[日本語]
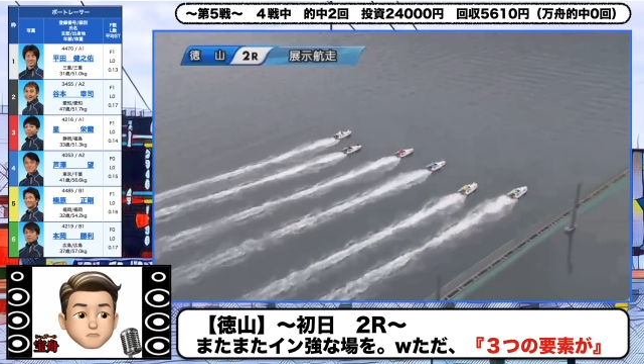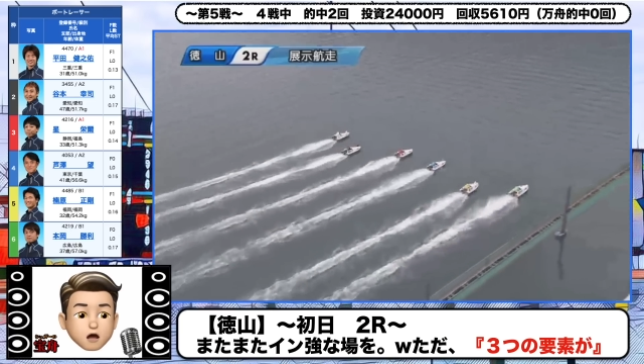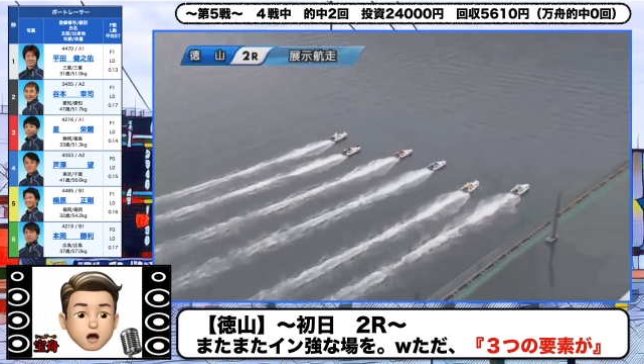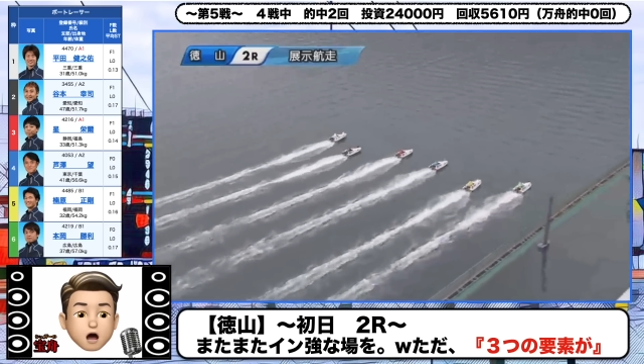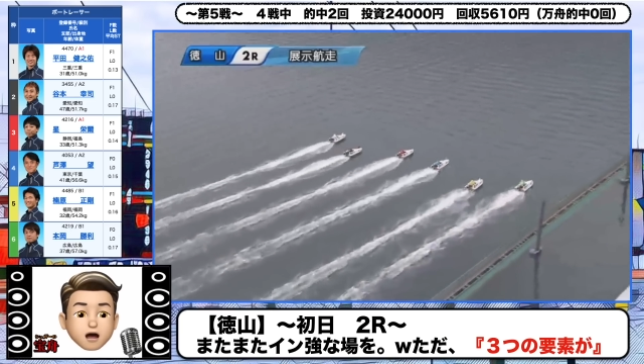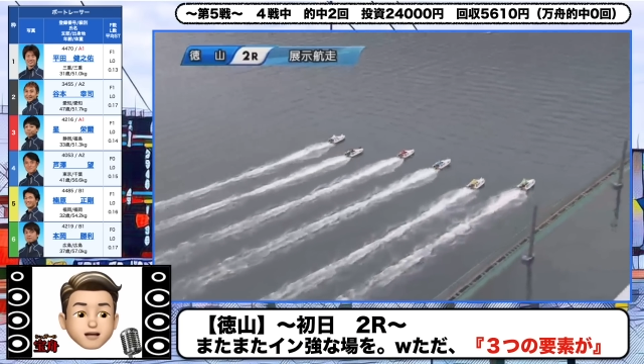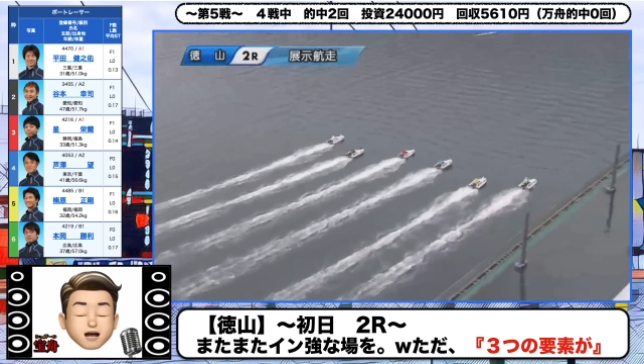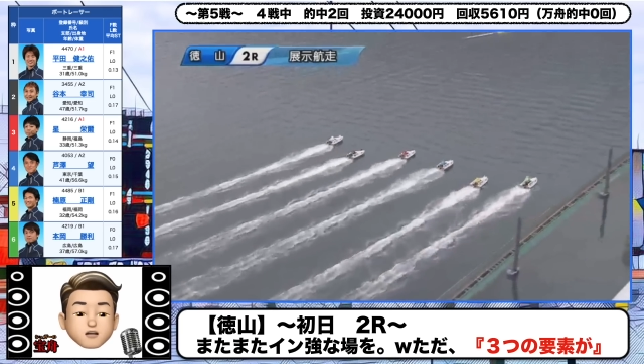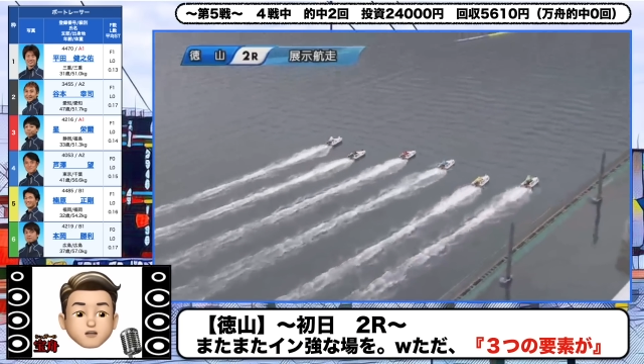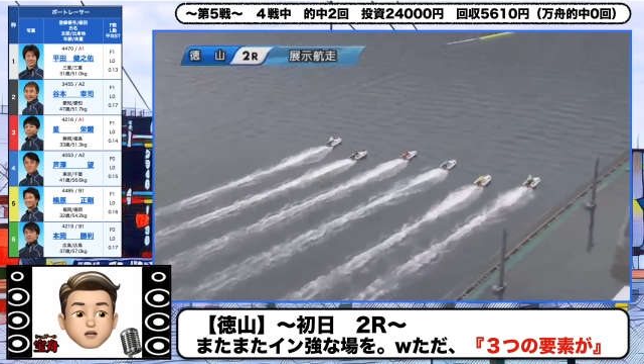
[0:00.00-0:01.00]
まあ、買い
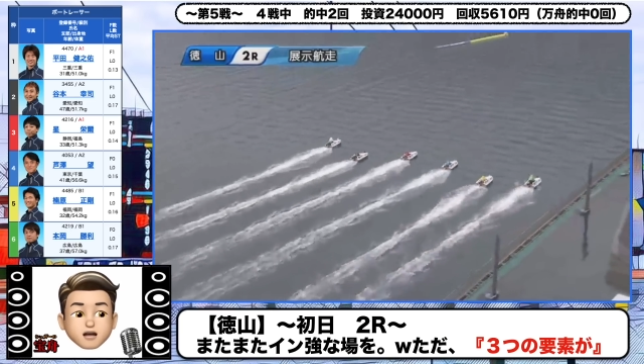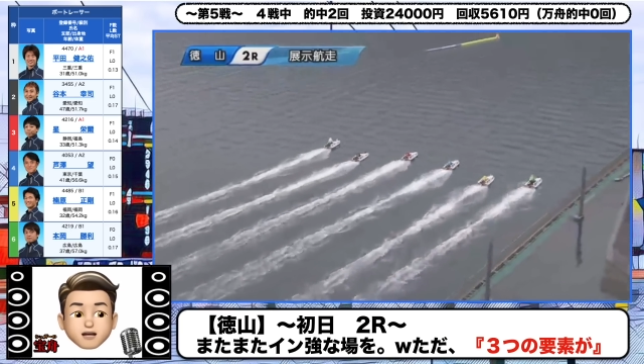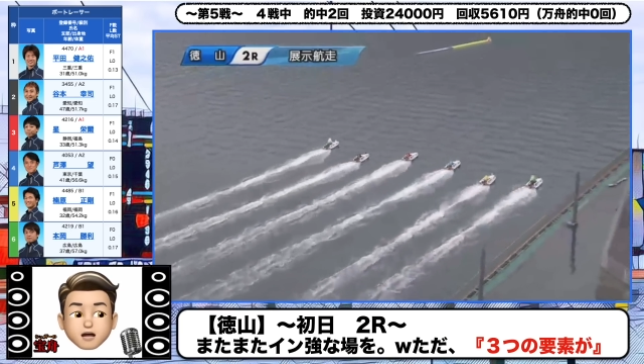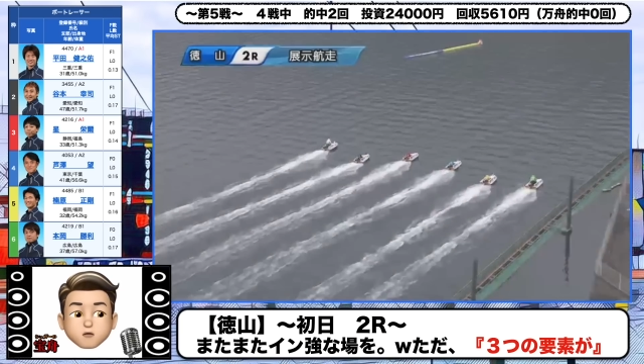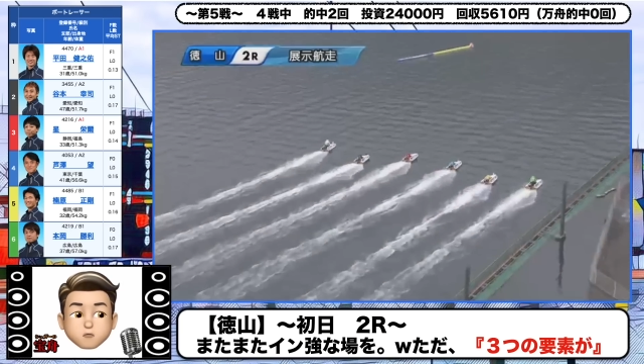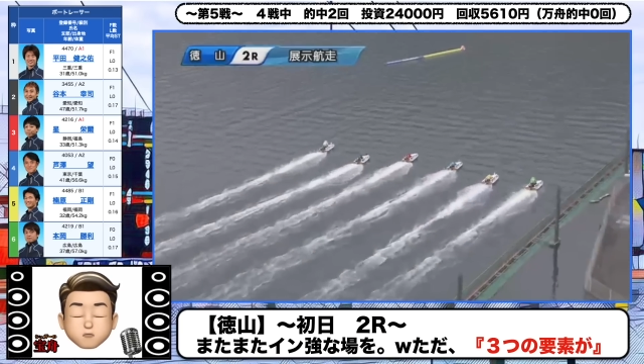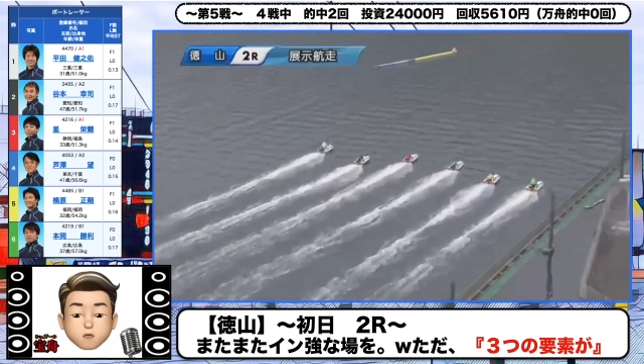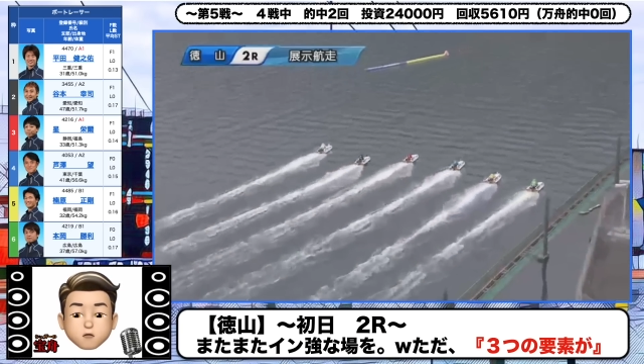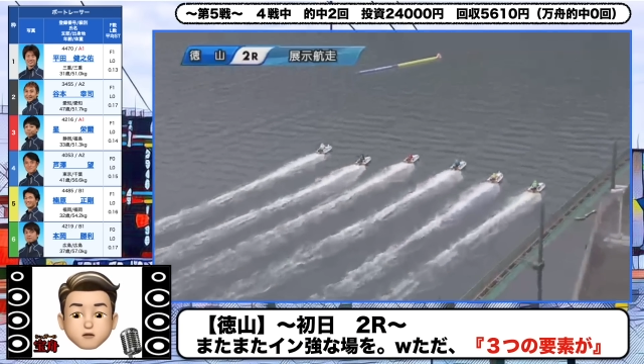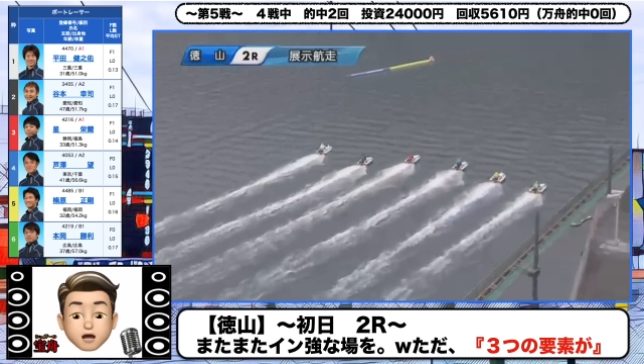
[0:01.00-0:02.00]
やすいかなという
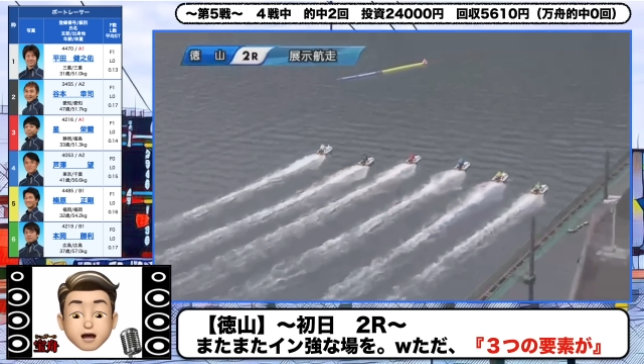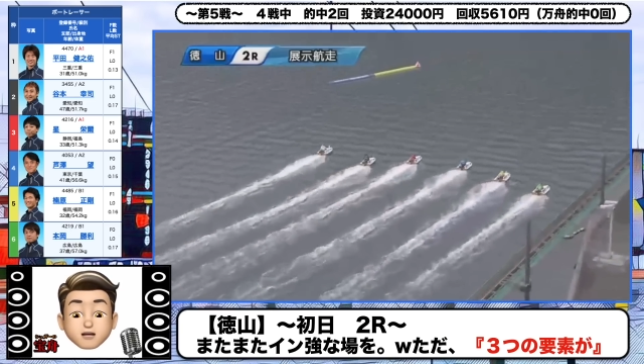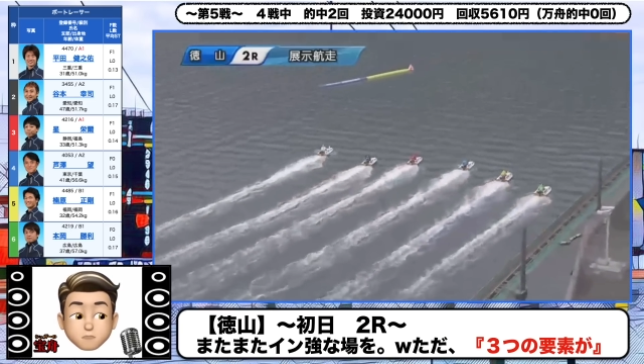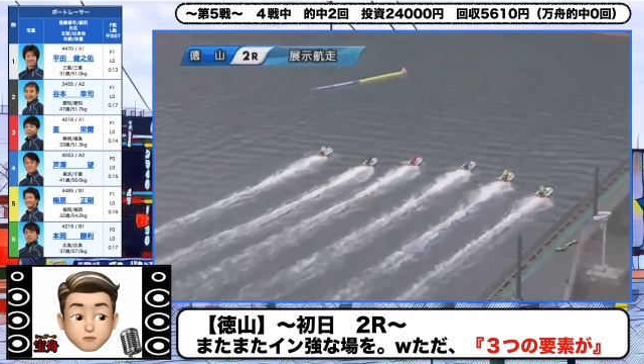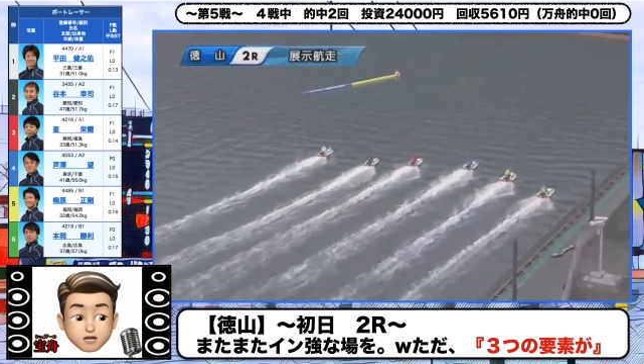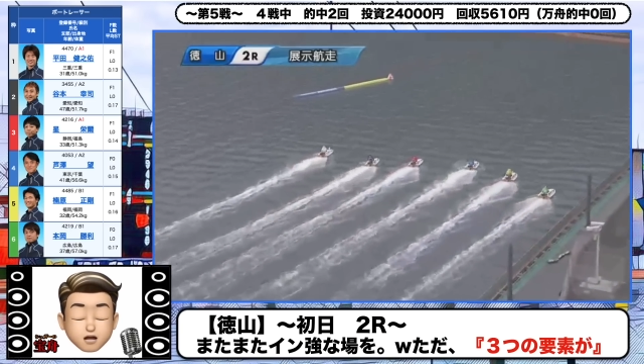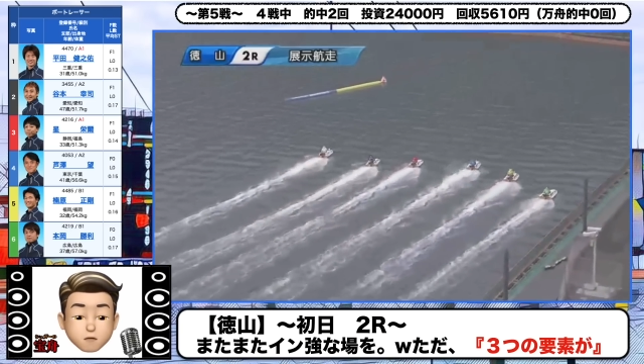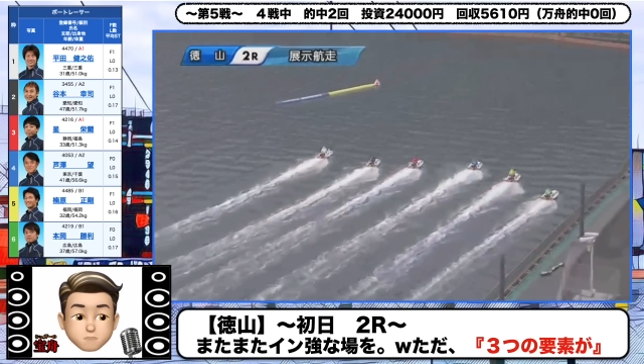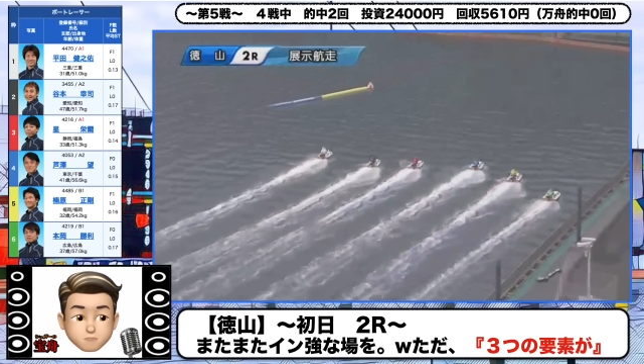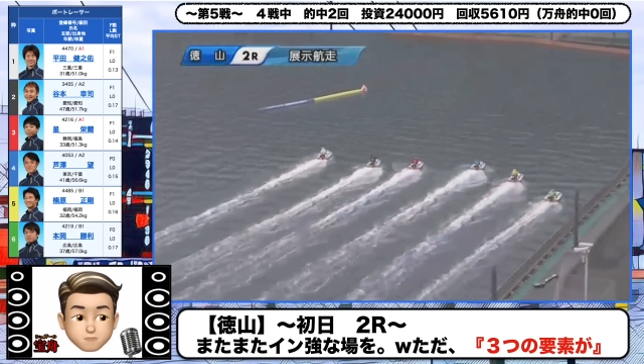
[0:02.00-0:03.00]
ところで選んでみました。
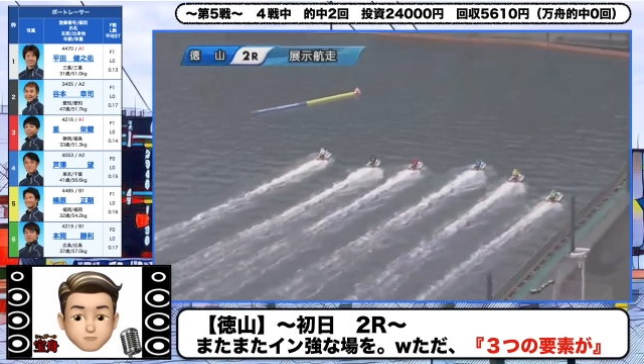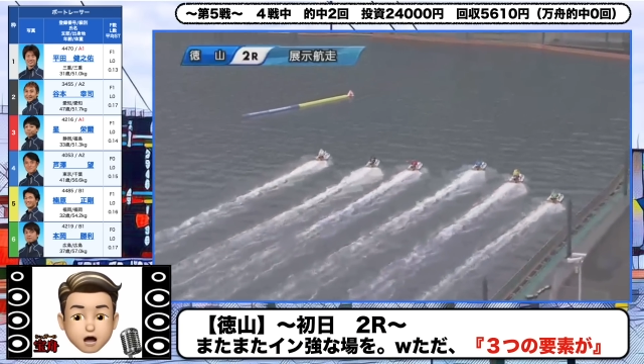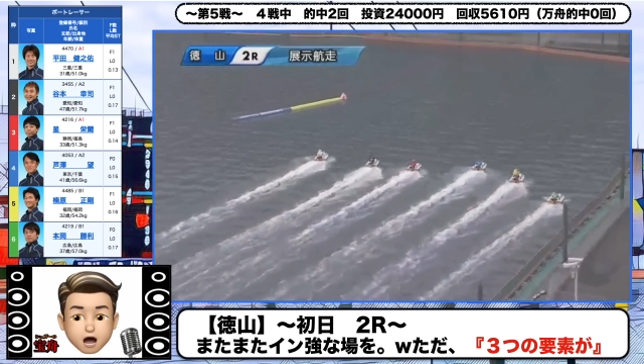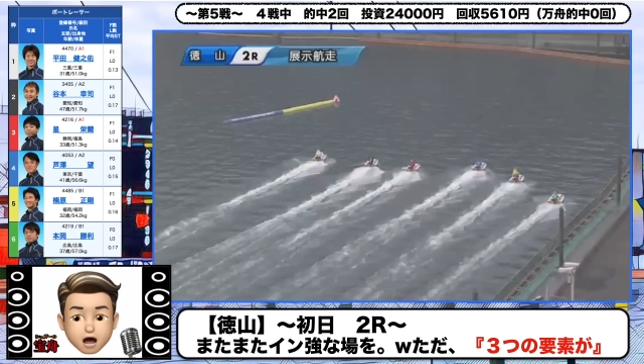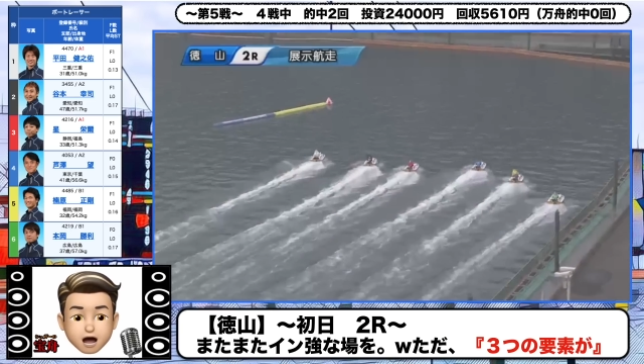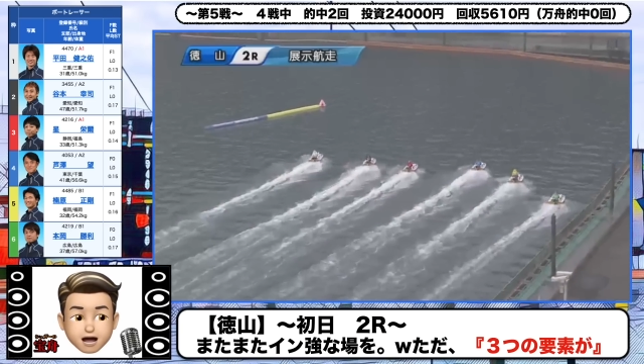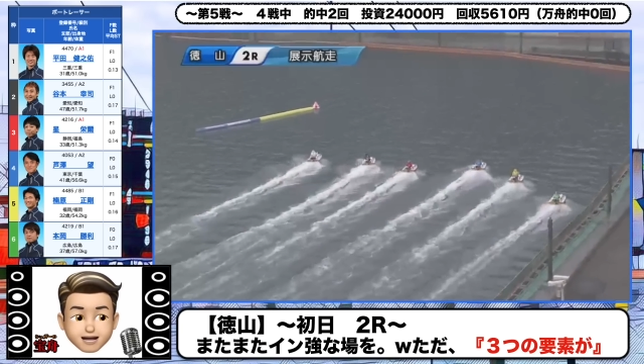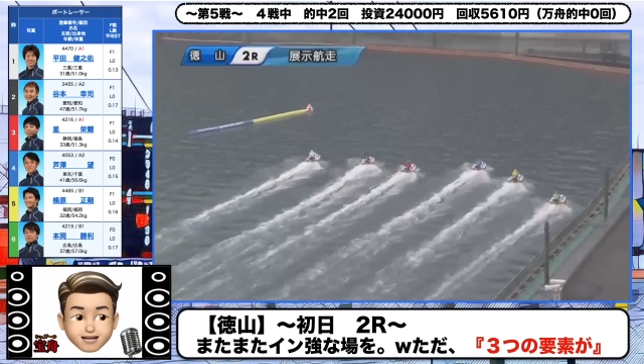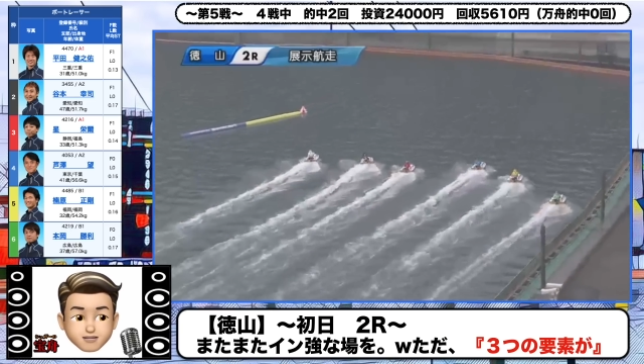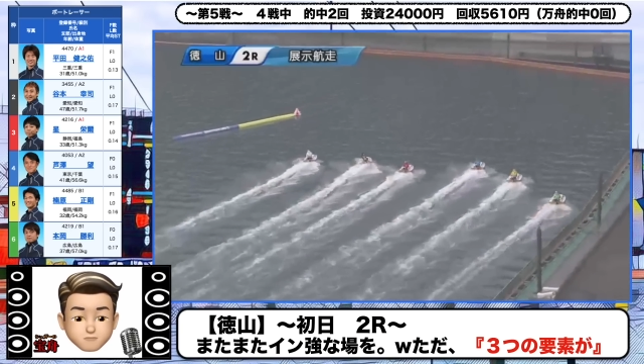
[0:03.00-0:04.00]
はい。